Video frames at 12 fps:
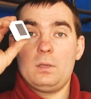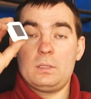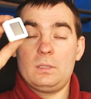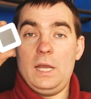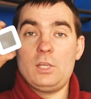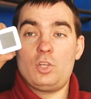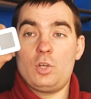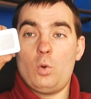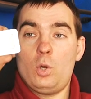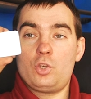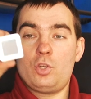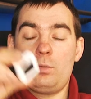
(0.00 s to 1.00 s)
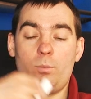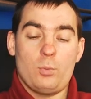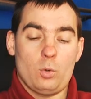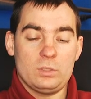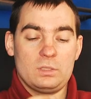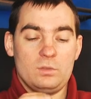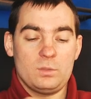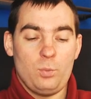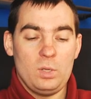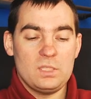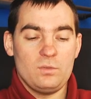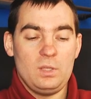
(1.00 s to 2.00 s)
Датчик очень прост в
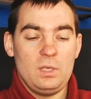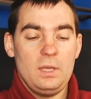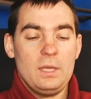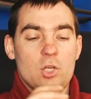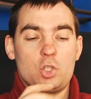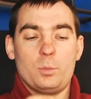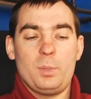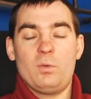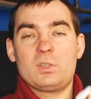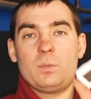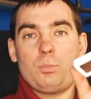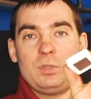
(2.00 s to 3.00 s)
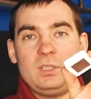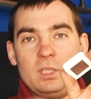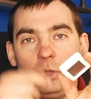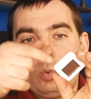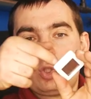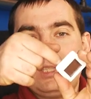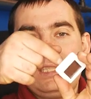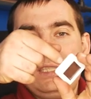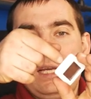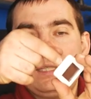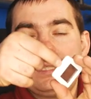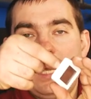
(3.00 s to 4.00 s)
использовании. Чтобы его запустить, нужно
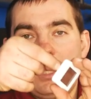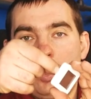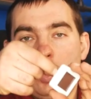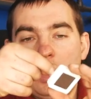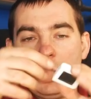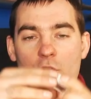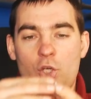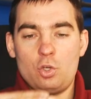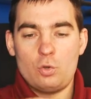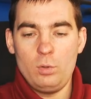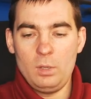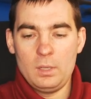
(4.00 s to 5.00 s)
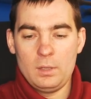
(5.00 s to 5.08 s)
снять заднюю крышечку.